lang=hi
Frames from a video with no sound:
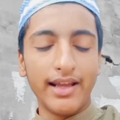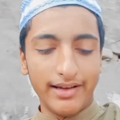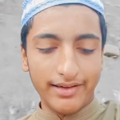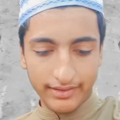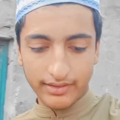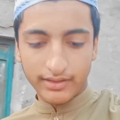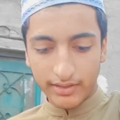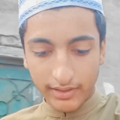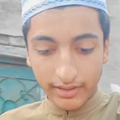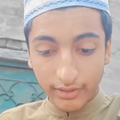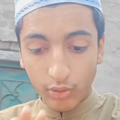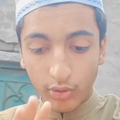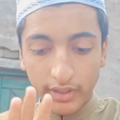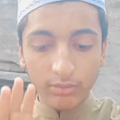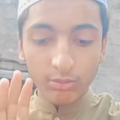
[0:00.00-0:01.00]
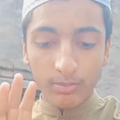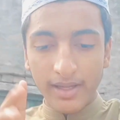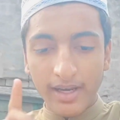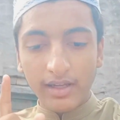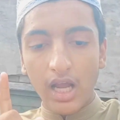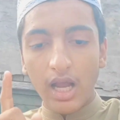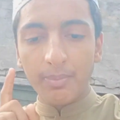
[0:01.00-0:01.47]
हैं इनको ईद
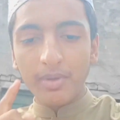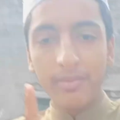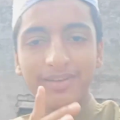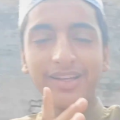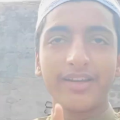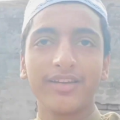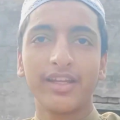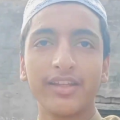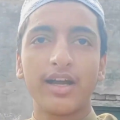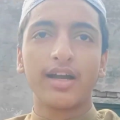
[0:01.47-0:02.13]
मुबारक आपने भी करनी